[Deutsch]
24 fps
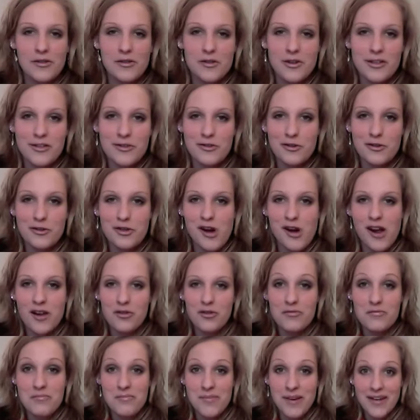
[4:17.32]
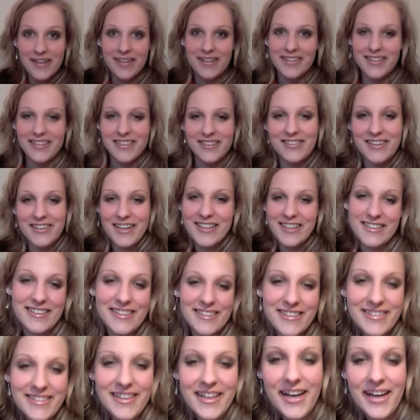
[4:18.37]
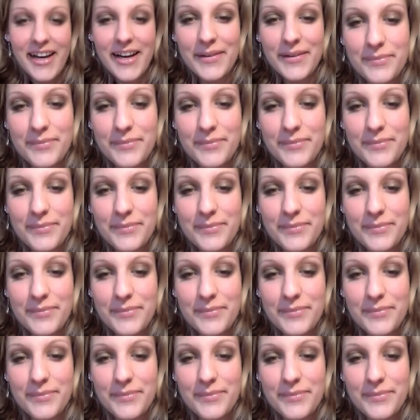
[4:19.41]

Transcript: Natürlich noch Schal und Mantel nicht vergessen.